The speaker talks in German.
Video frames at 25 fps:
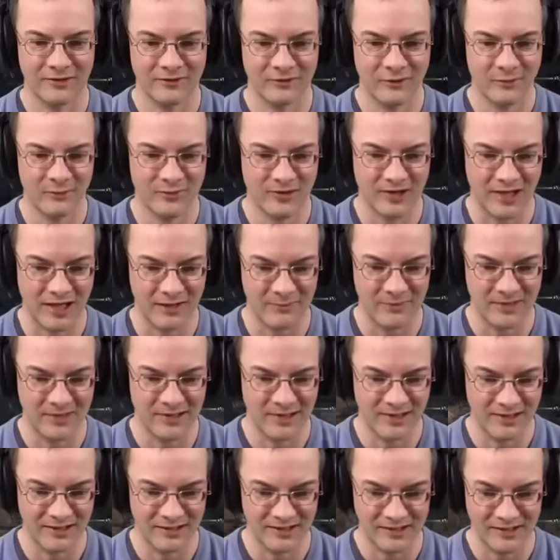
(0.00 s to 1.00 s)
vom Timing
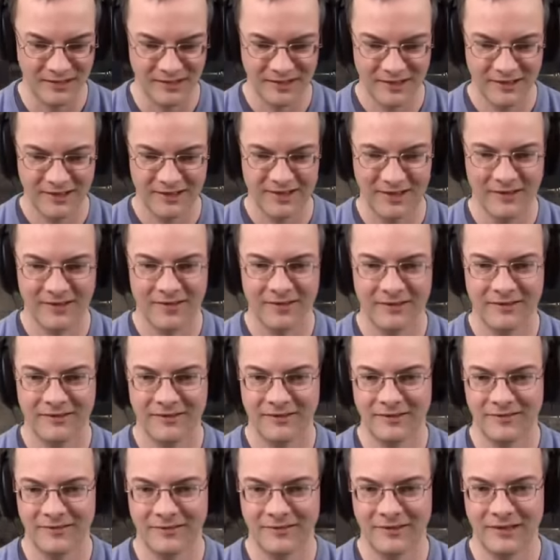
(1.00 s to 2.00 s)
her,
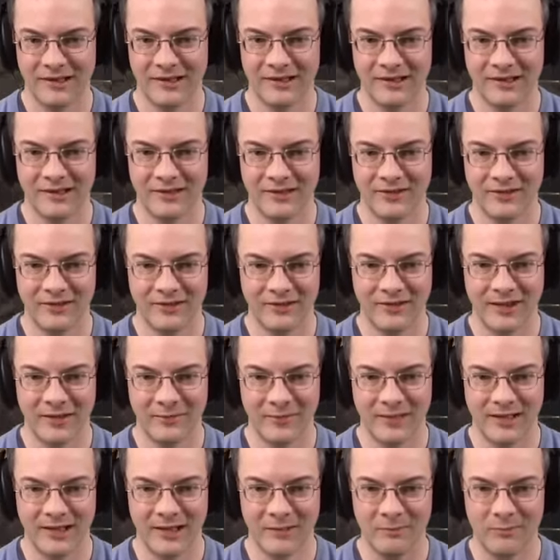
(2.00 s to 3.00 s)
wäre es
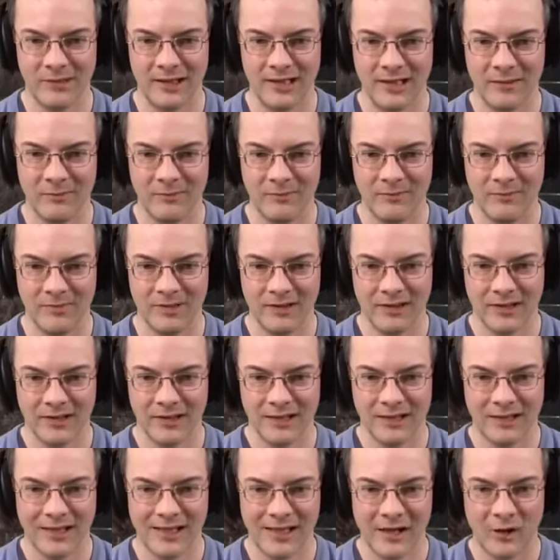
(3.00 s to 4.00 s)
dabei geblieben.
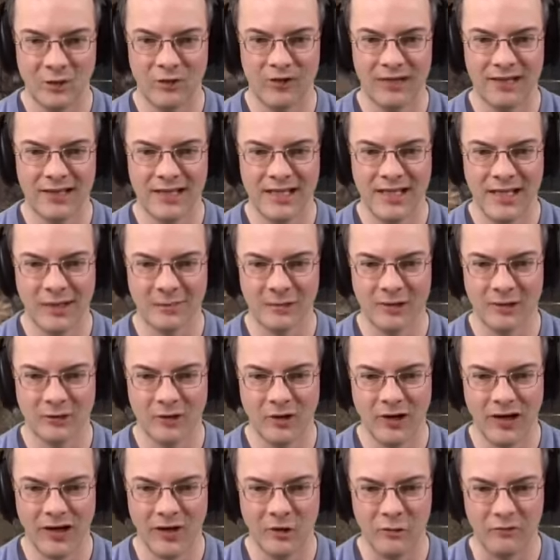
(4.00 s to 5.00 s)
Genau, und hier habe ich
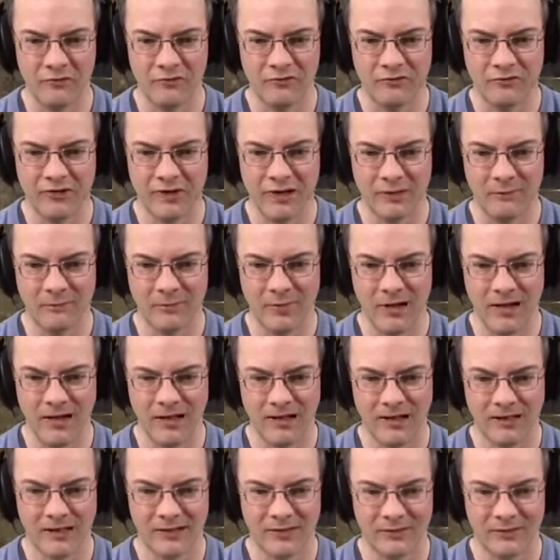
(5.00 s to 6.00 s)
noch aufgemacht